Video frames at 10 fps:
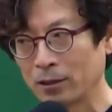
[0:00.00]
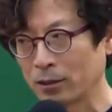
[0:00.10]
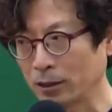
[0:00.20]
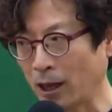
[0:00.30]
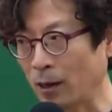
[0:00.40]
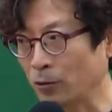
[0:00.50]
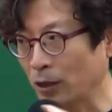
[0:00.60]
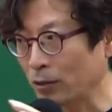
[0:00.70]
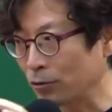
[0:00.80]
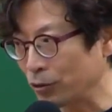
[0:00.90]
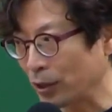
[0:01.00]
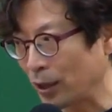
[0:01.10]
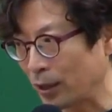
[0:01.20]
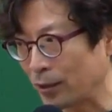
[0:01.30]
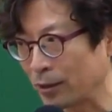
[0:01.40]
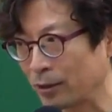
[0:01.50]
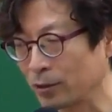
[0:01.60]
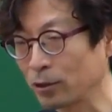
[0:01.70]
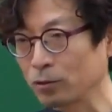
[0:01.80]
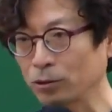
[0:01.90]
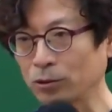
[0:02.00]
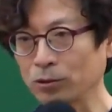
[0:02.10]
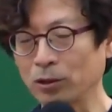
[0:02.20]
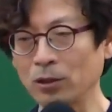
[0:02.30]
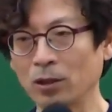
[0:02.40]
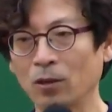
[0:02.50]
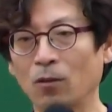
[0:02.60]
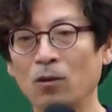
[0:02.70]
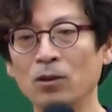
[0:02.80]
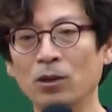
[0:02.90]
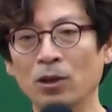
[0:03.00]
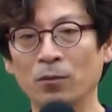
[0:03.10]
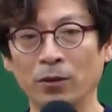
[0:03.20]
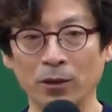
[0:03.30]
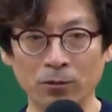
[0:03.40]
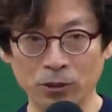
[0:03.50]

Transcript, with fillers: 그 다음 숫자 끝수니까 그 끝수를 올려야 버려요.